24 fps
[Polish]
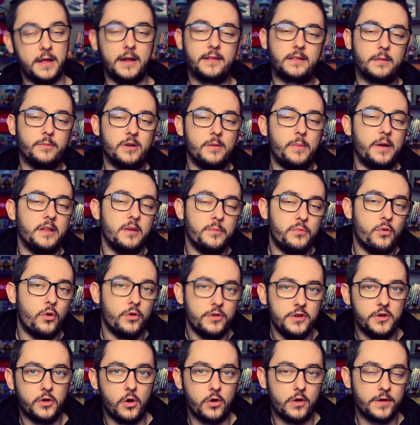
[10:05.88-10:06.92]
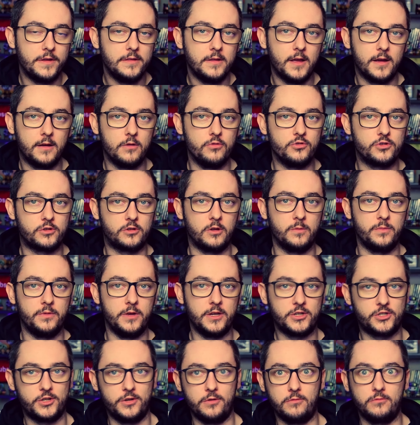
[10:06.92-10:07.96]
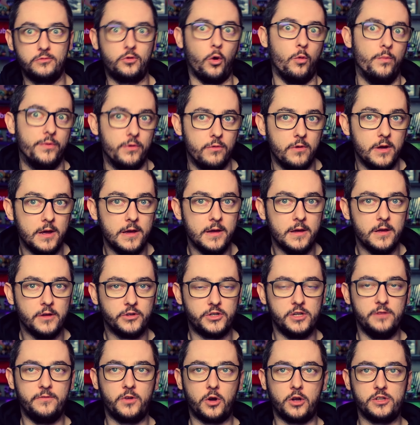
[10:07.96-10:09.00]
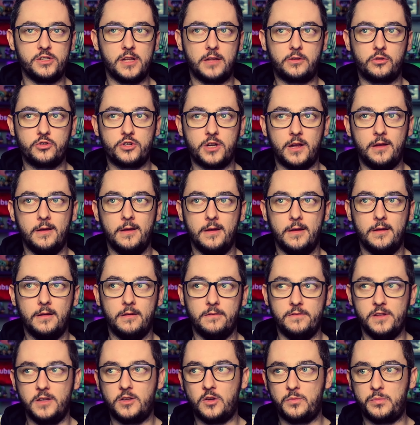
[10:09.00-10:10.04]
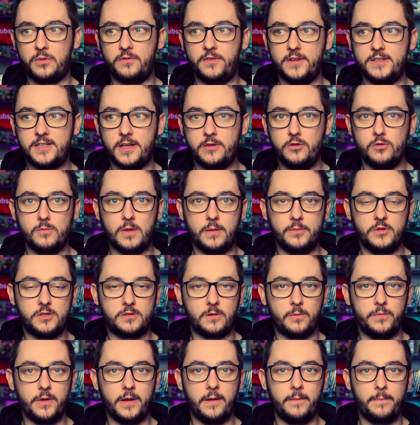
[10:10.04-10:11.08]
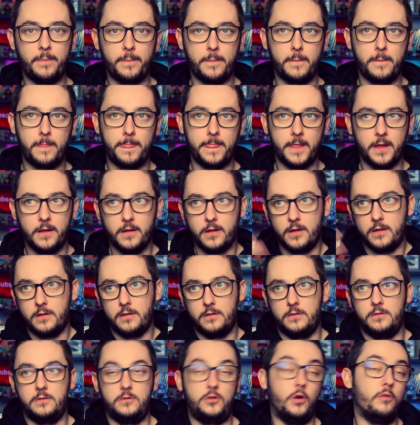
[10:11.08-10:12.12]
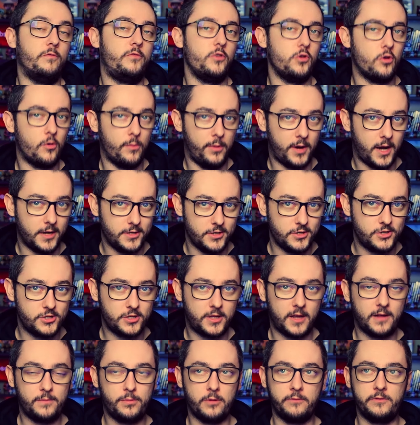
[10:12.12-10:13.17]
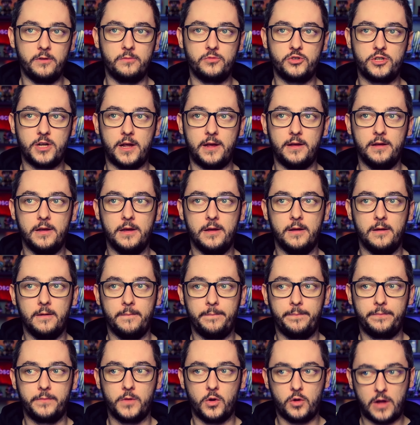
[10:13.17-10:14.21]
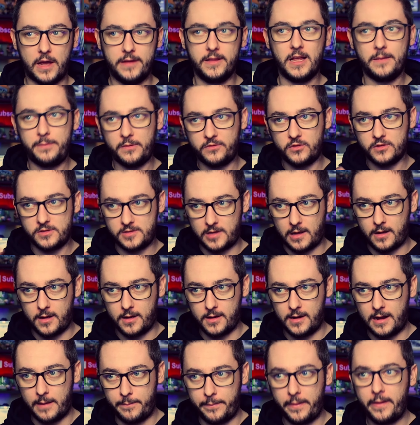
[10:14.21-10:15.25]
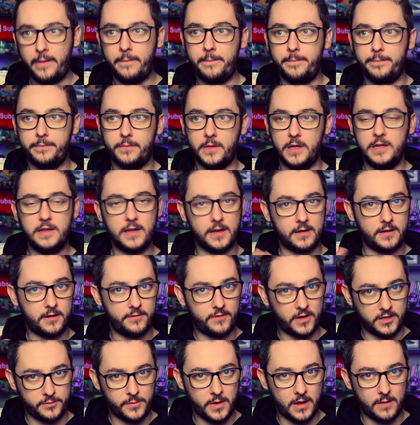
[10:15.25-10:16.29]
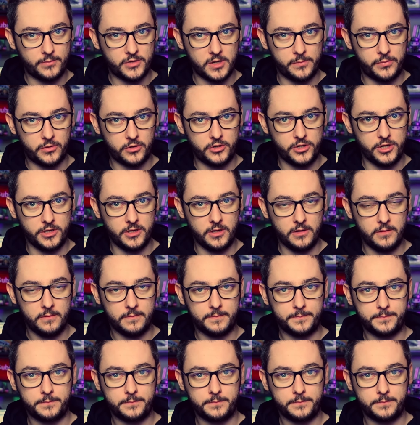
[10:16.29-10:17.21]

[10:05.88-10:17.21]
no ale tam chyba nie było nikogo innego już, kto by jeszcze ją dobił. Czyli wychodzi na to, że w niedopowiedzeniu mamy sobie do wyobrazić, że tak powiem, że okej, okay, najpierw dostała lepę i nagrywać miała przeprosiny,